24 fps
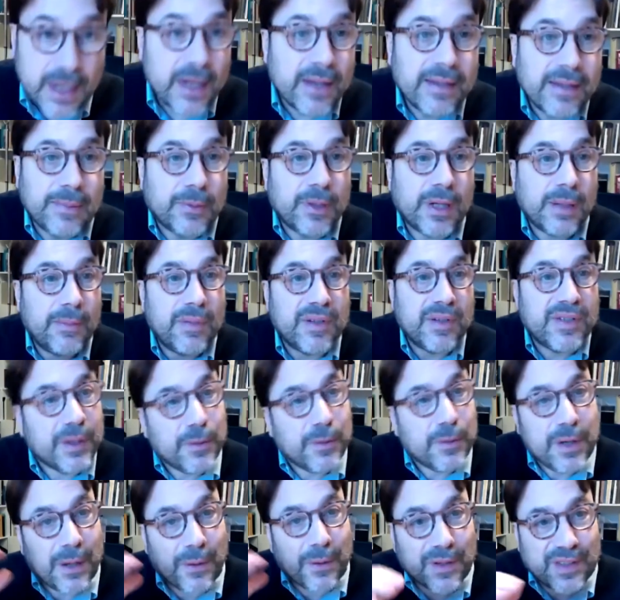Si potrebbe
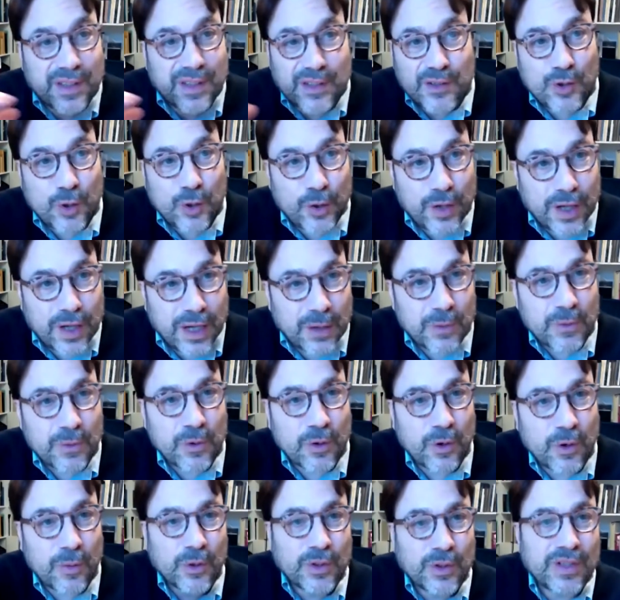seguire questa storia
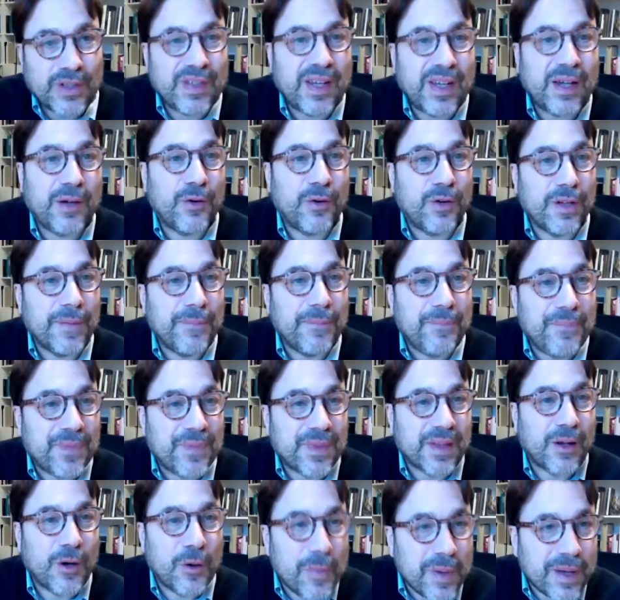lungo molti secoli,
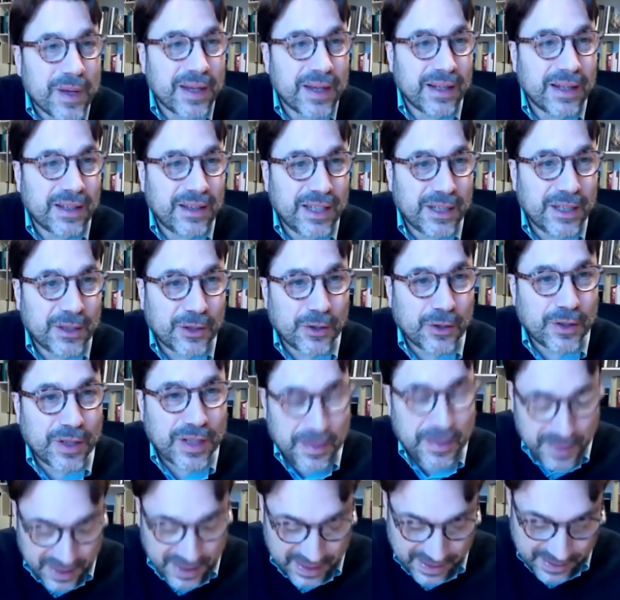mm, come il titolo
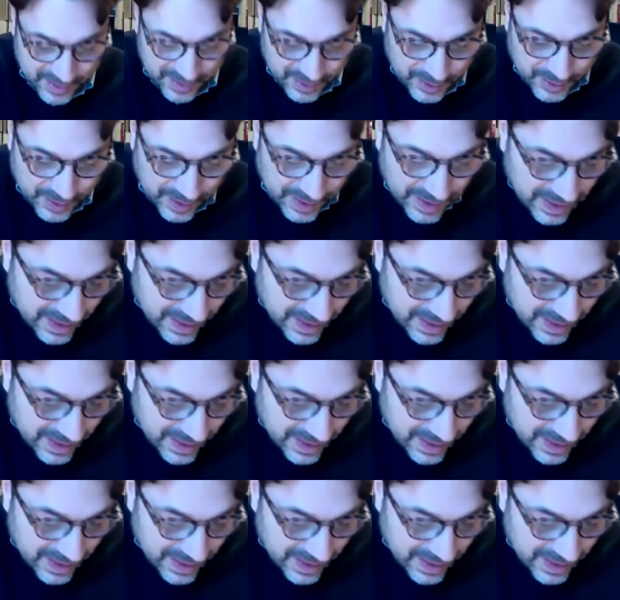della mia lezione